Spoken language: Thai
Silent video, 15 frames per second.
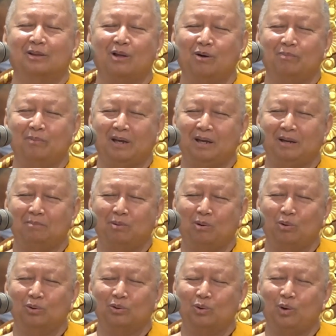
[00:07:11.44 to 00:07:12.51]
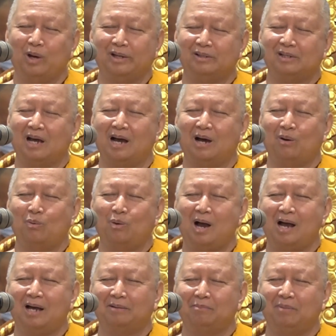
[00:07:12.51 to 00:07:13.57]
ต้องมีผู้ช่วยเจ้าอา
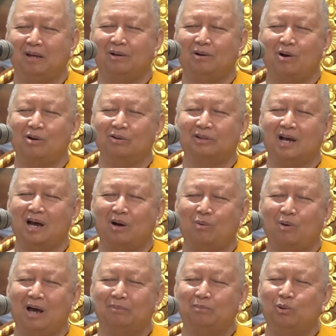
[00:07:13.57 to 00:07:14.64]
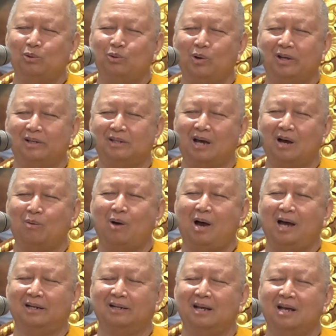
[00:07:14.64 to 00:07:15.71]
วาสมีรองเจ้าอาวาสผู้ช่วยเจ้าอา
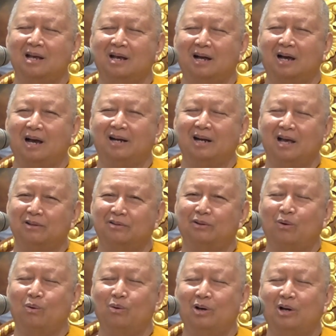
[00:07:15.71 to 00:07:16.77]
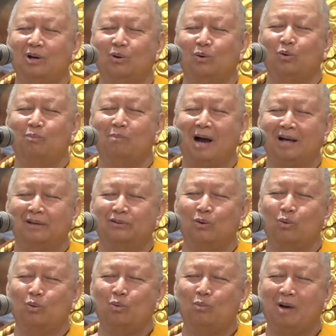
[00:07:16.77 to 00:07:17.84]
วาสคณะสงฆ์อุบาส
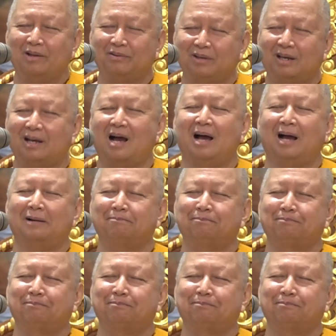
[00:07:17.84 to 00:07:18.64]
กอุบาสิกา